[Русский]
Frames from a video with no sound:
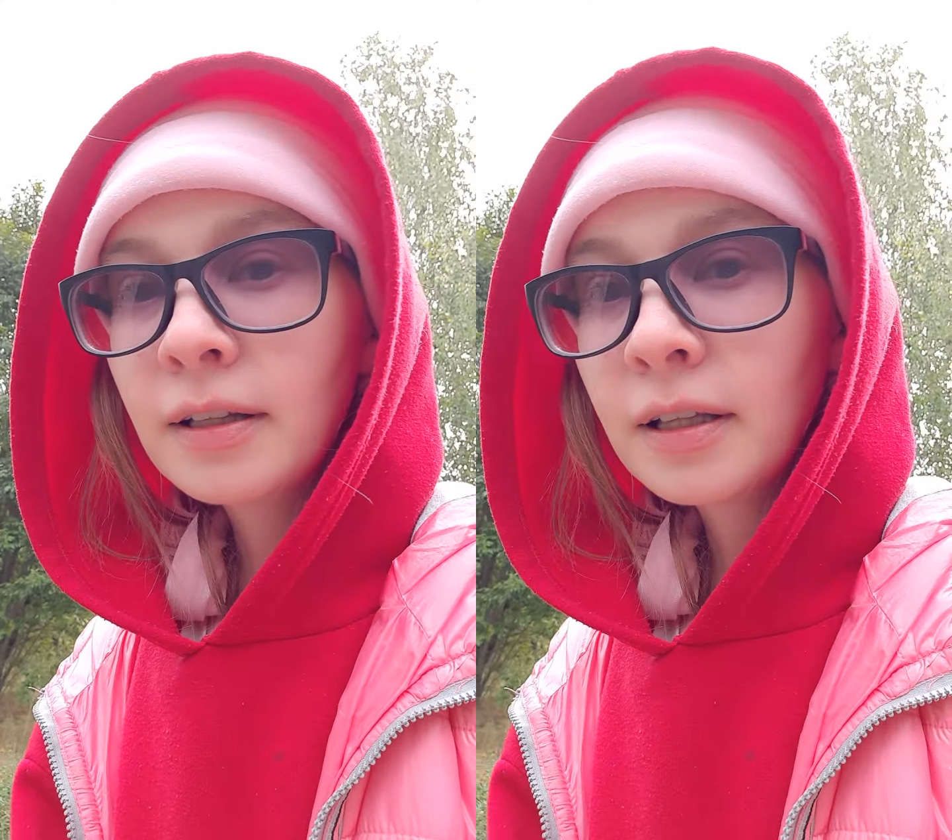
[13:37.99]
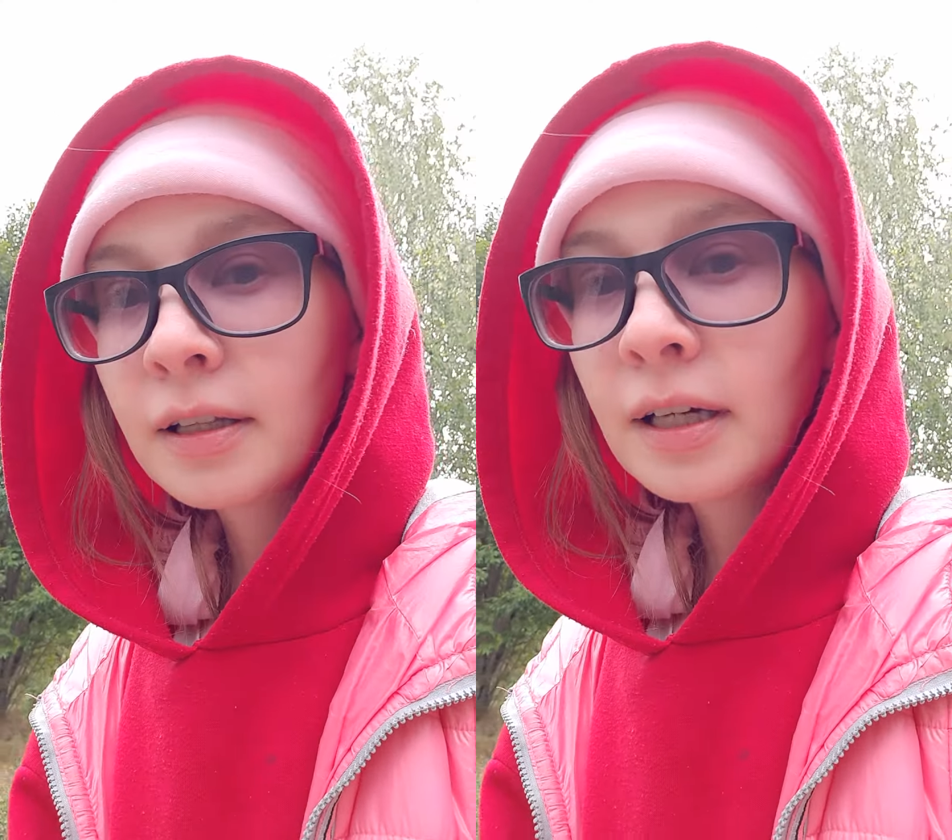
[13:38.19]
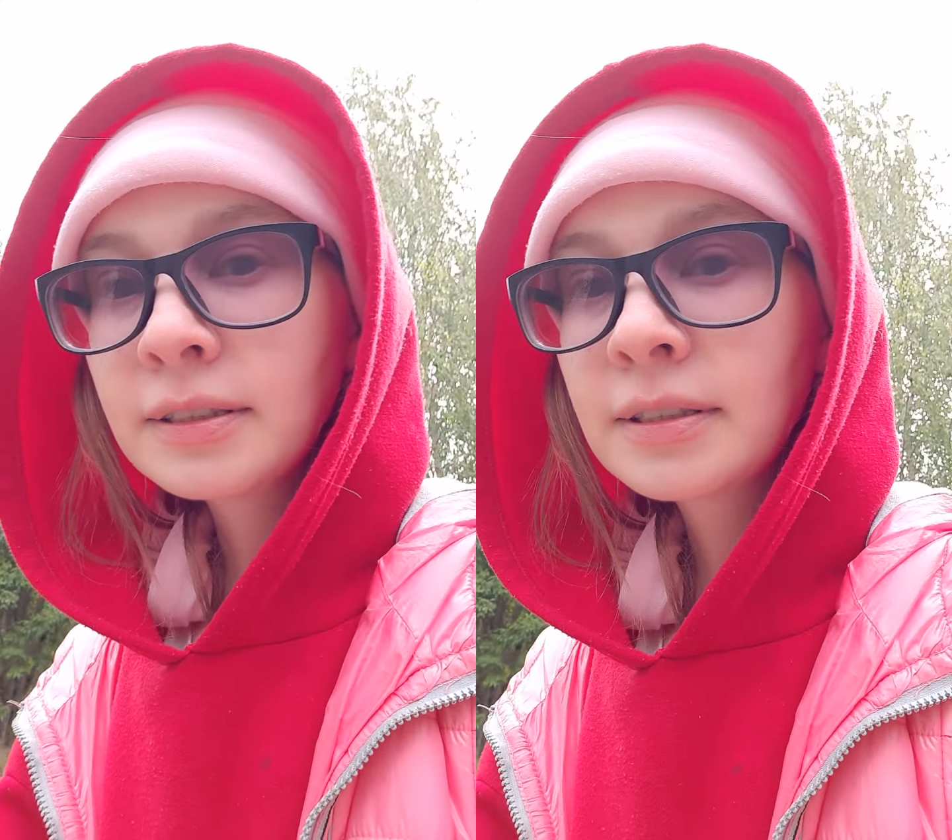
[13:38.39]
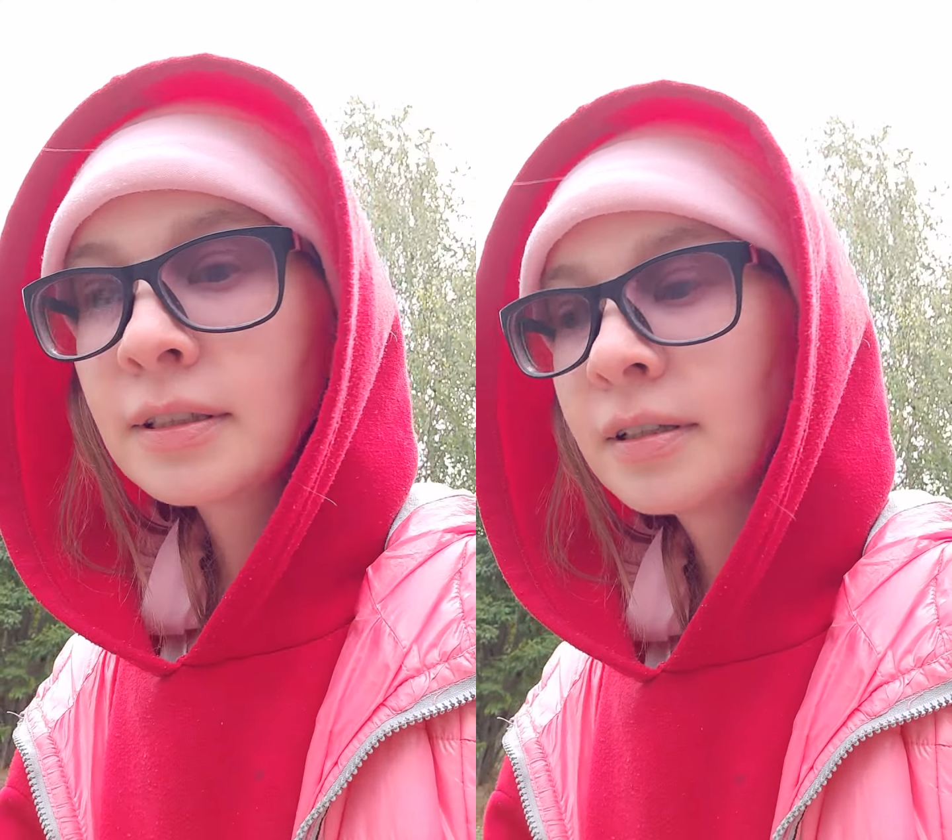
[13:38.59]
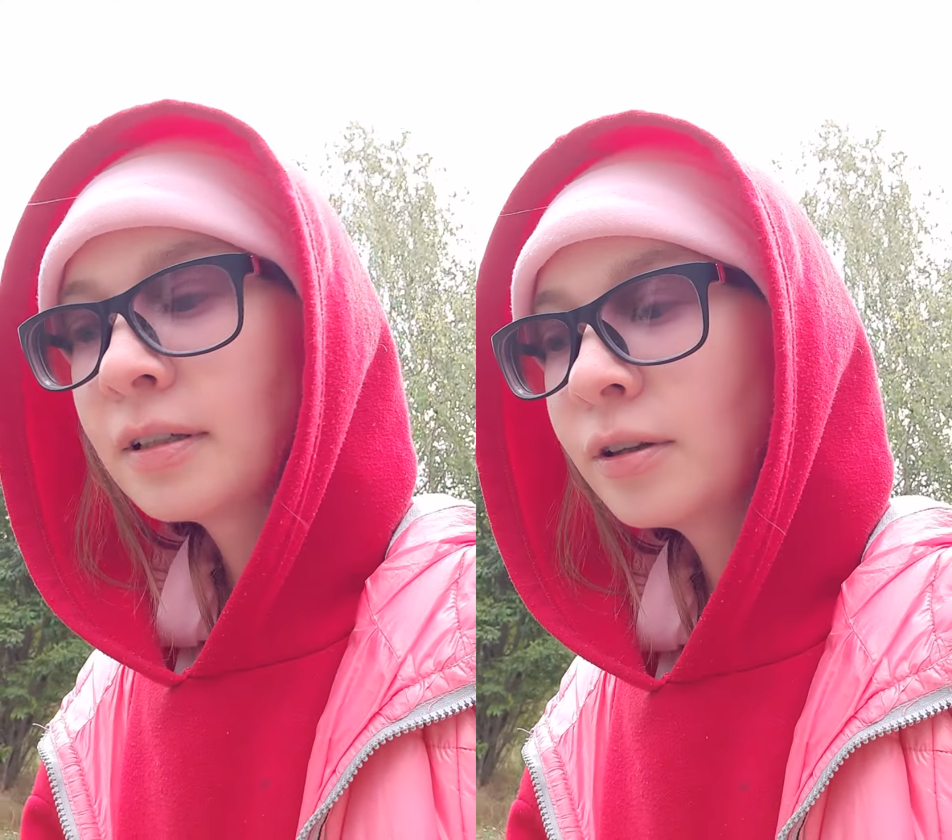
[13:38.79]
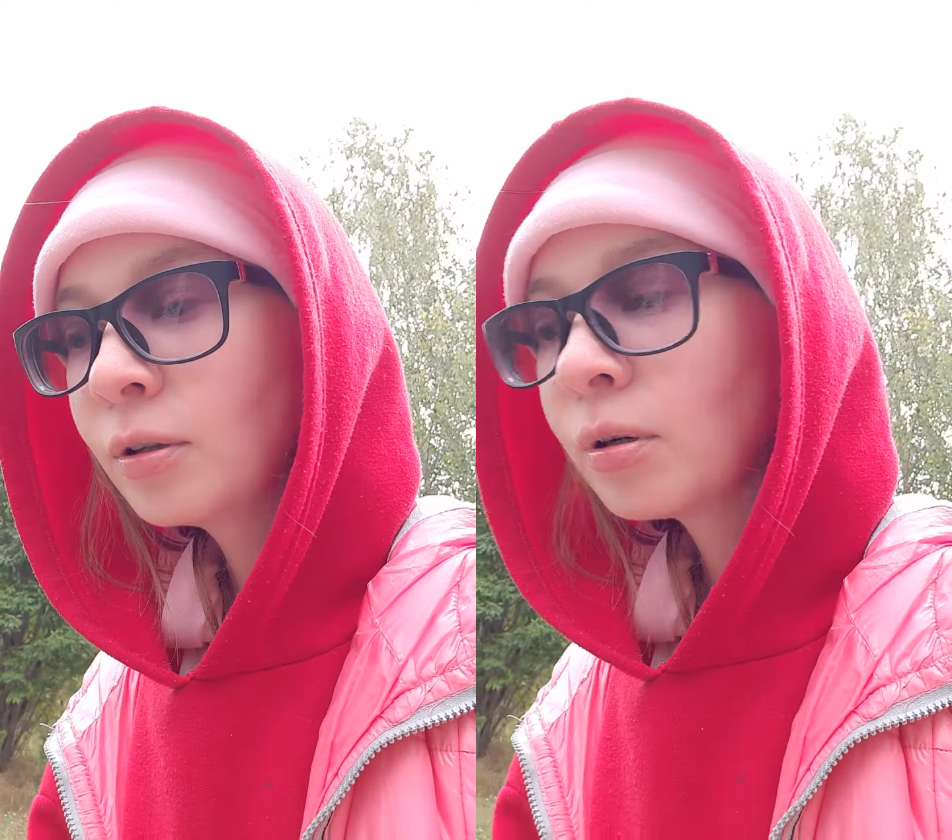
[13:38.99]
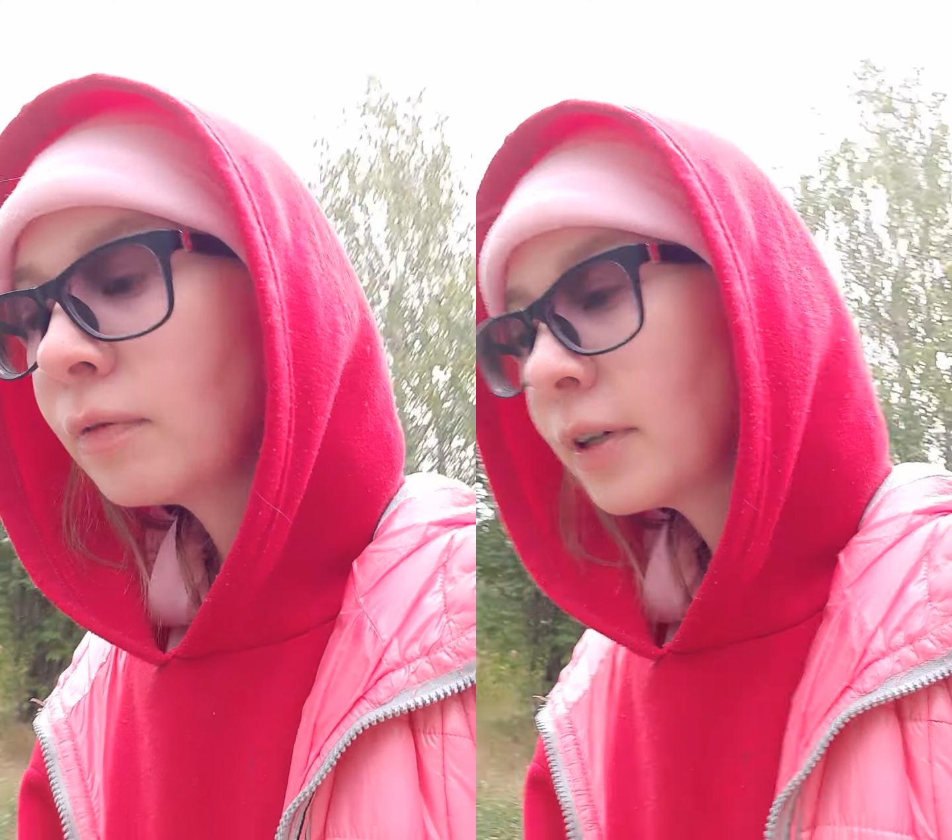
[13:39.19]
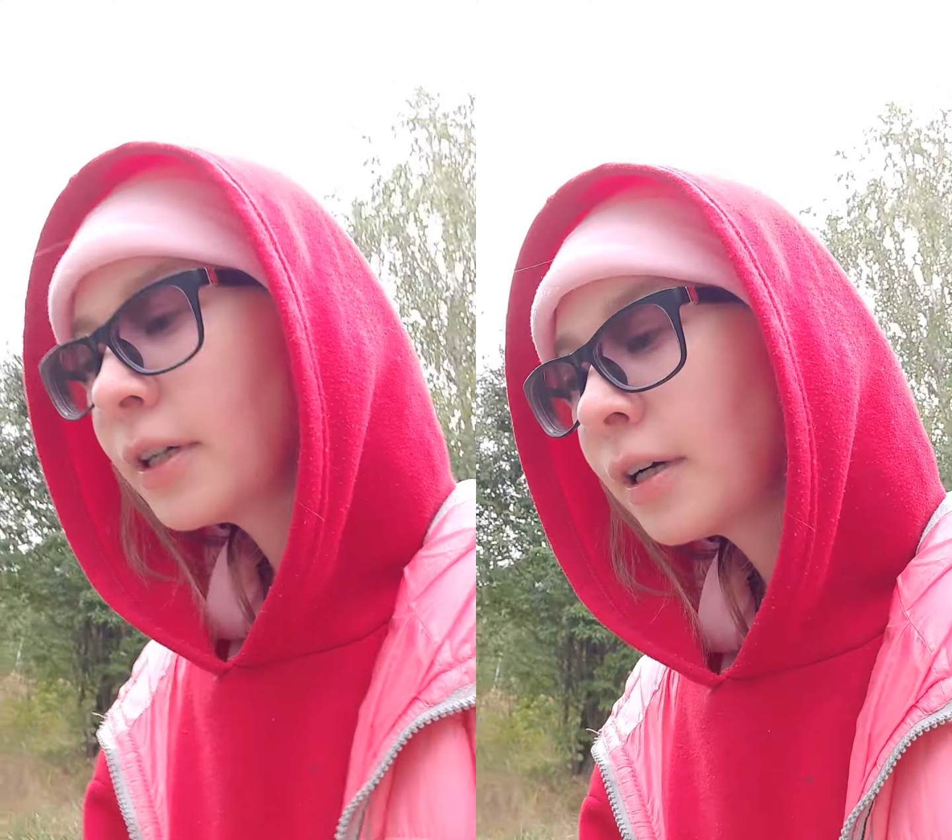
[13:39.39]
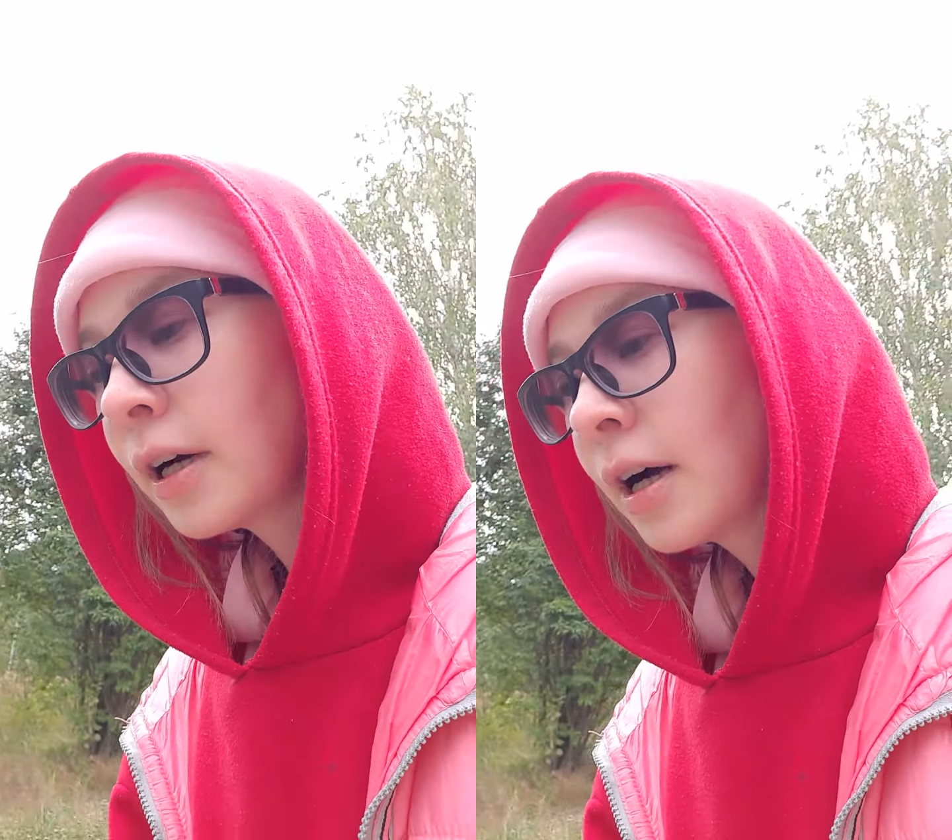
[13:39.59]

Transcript: для нас новое